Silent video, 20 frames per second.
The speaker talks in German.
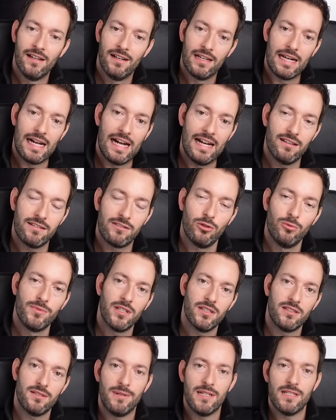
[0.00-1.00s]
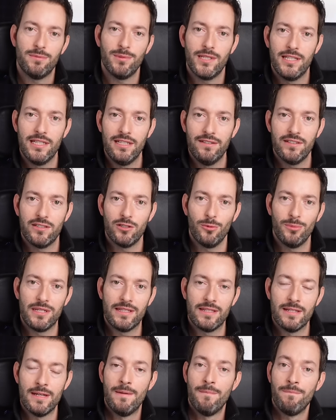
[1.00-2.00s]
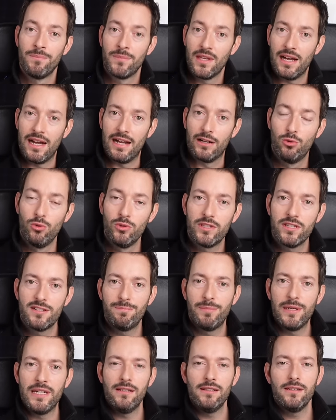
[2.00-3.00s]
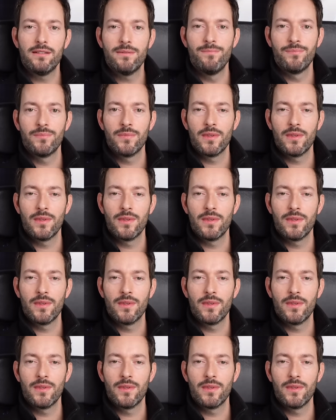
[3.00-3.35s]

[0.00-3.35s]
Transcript: rein aus Umsatzperspektive somit ein gutes Bild,